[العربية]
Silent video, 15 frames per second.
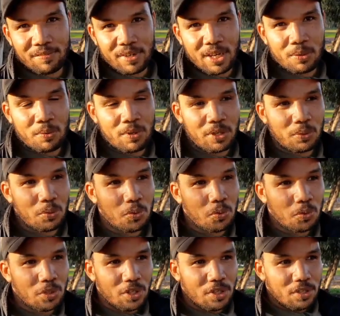في الارواح
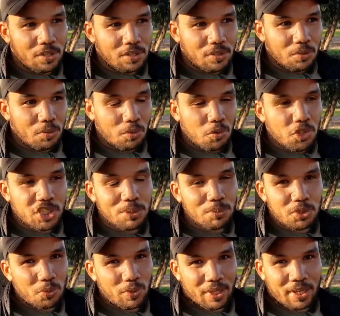و... وكلشي
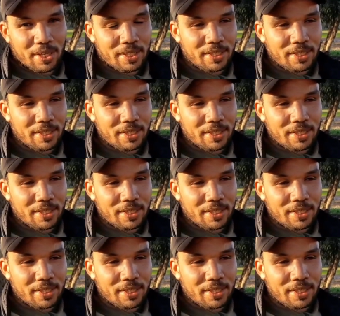متوقع